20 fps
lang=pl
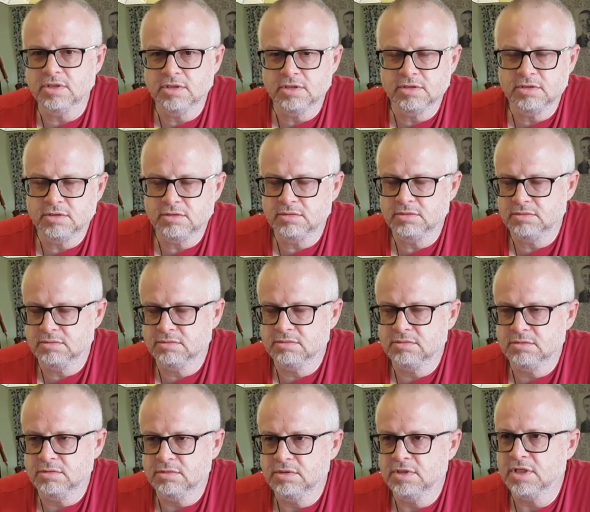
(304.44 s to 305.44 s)
od
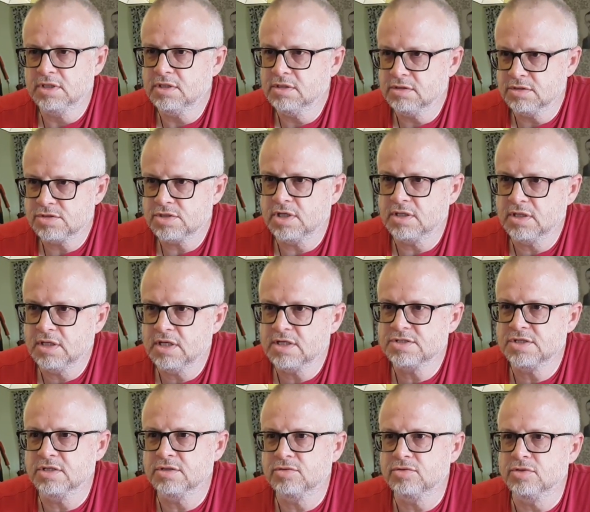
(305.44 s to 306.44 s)
jakiegoś
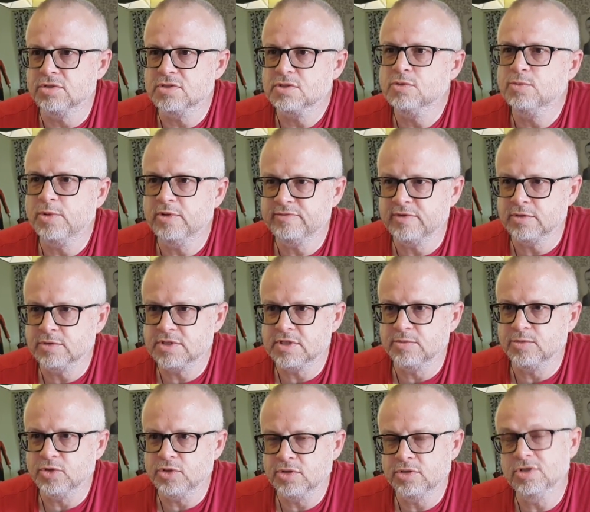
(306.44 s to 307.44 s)
handlarza, który skupował
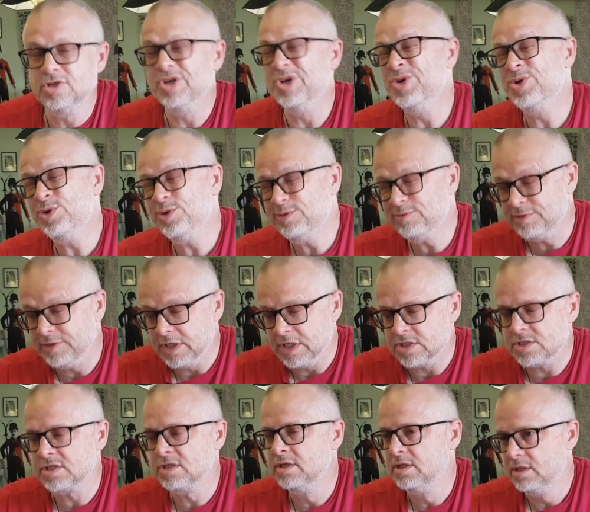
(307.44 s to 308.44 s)
samochody
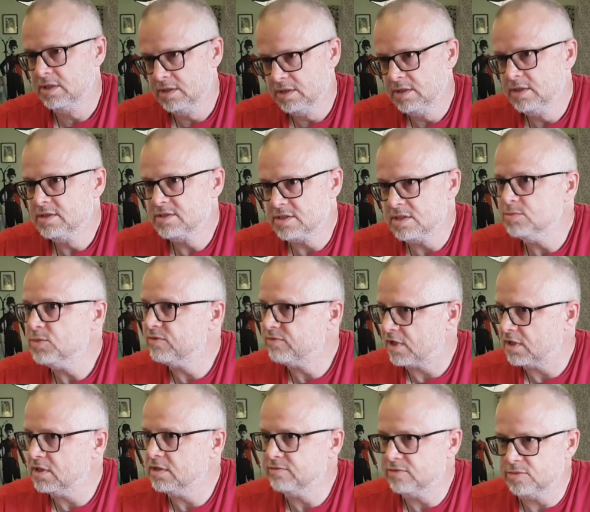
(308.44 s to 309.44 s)
również z tymi
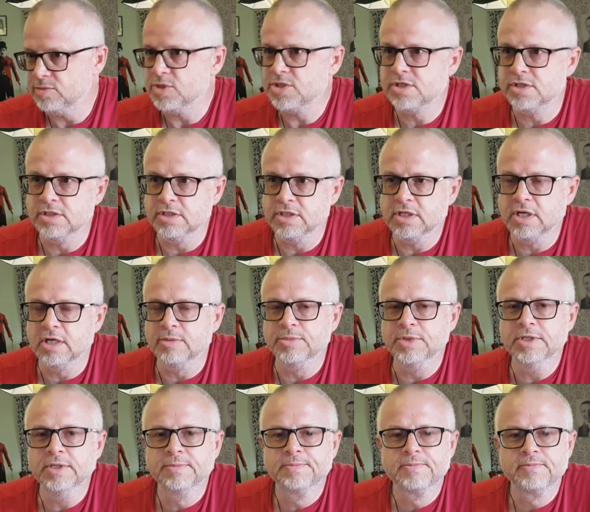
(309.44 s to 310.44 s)
wadliwymi
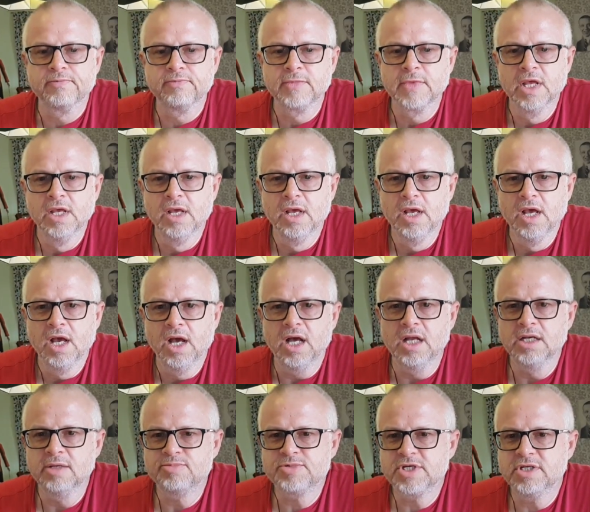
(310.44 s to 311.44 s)
silnikami.
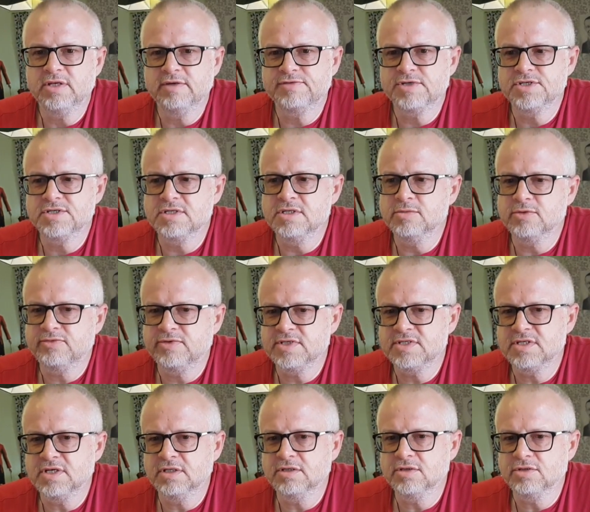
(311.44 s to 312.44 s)
Ale przede wszystkim
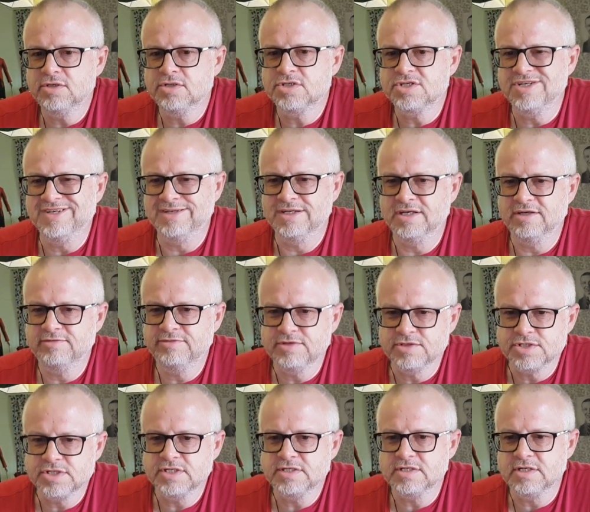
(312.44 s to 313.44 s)
kwestia dotyczy
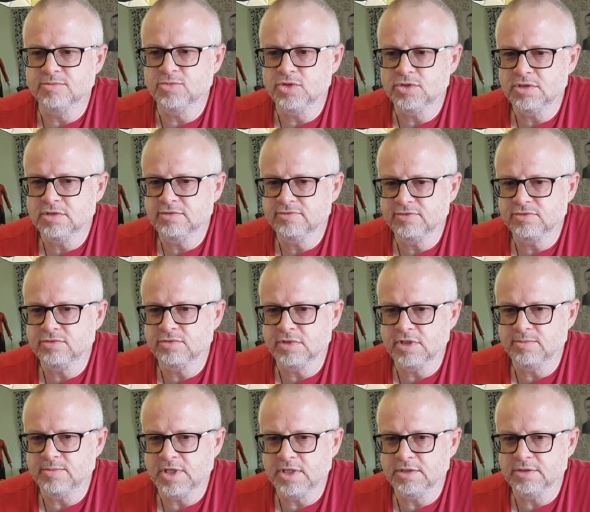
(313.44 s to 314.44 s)
najwyżej samochodów,
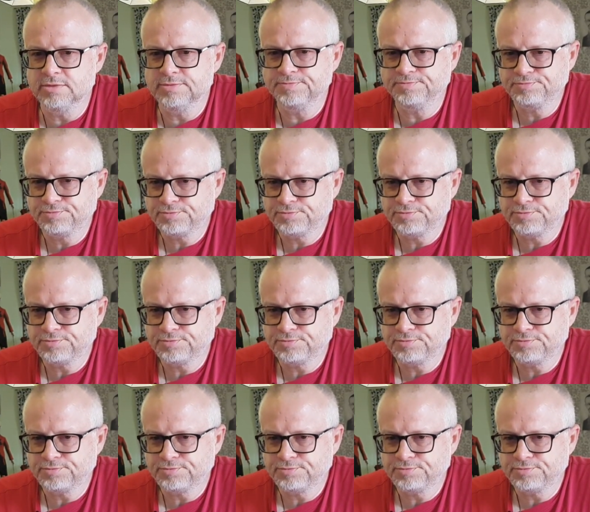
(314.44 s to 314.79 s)
które mają